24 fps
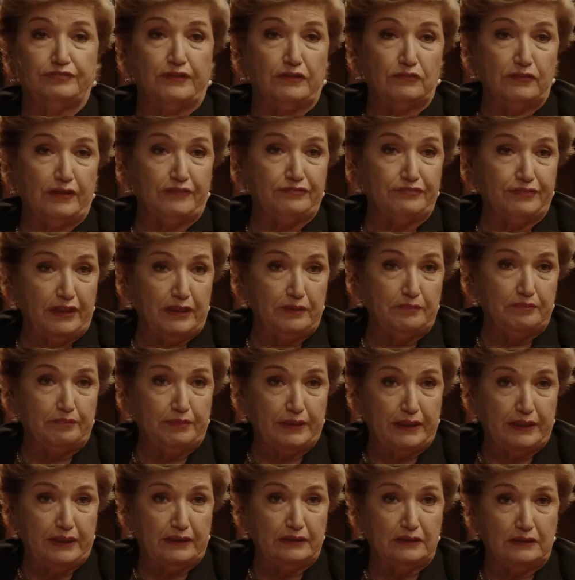fa una
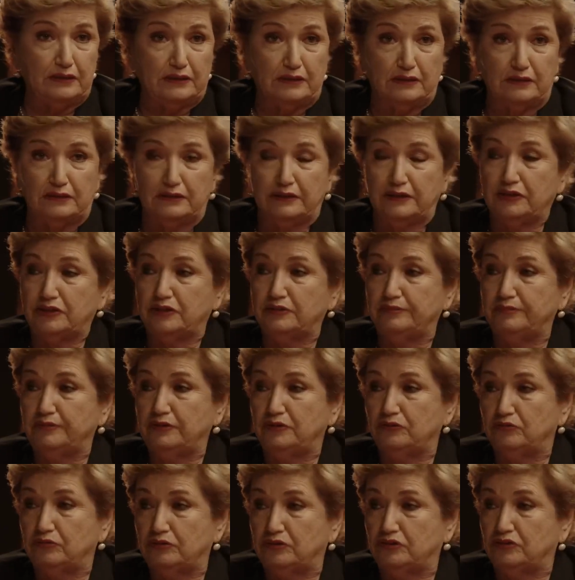filippica di dieci
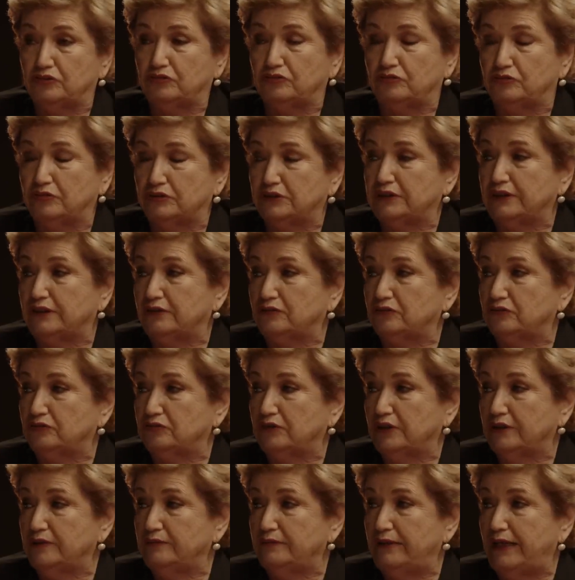minuti su questa
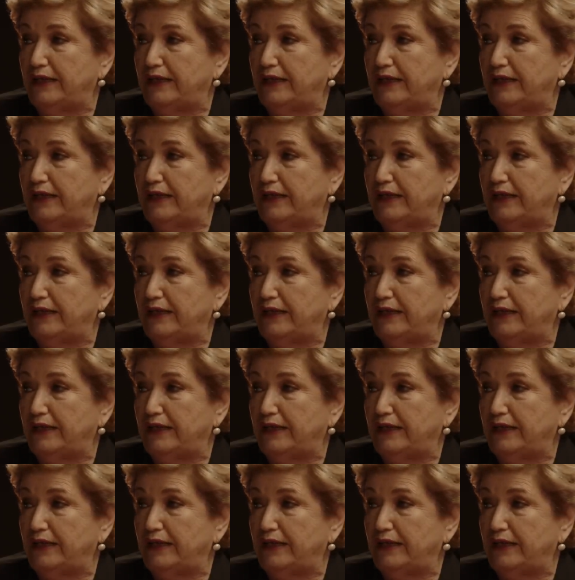rottura di